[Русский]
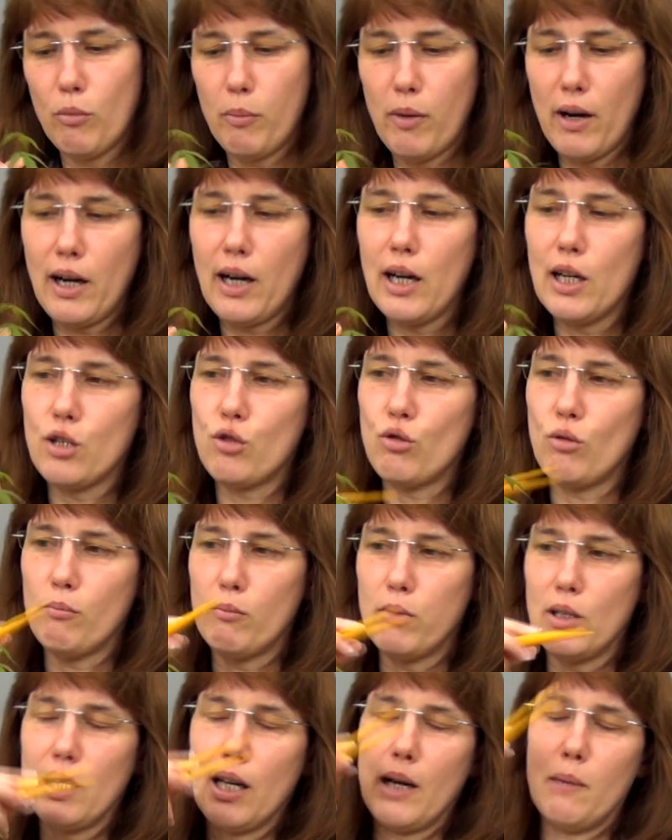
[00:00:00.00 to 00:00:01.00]
Но пока,
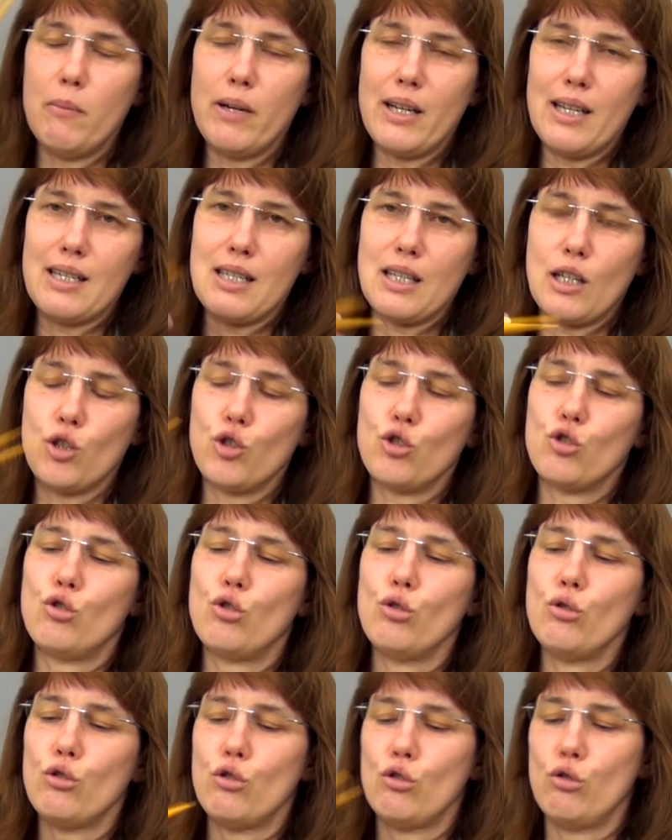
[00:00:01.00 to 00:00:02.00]
чтобы была обрезка
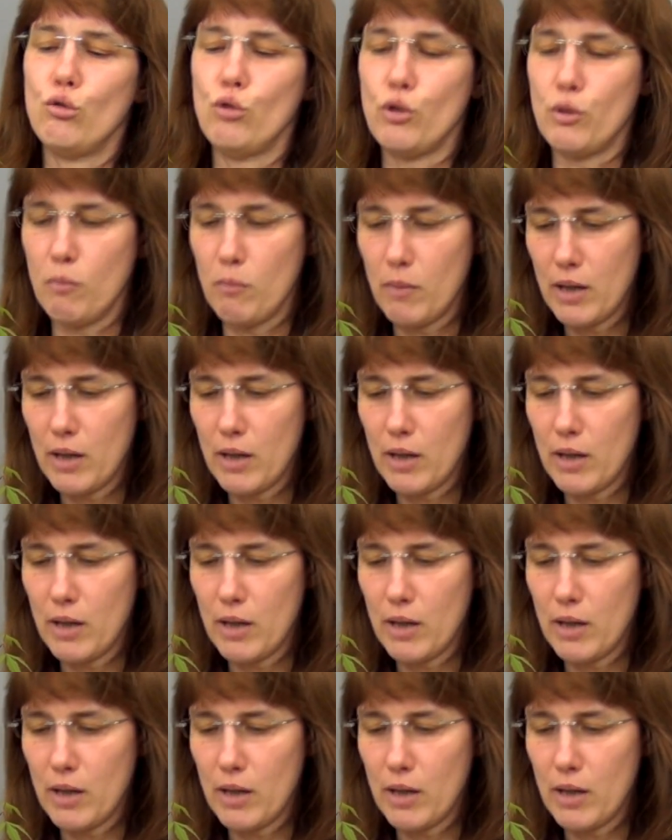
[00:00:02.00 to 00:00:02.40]
чуть-чуть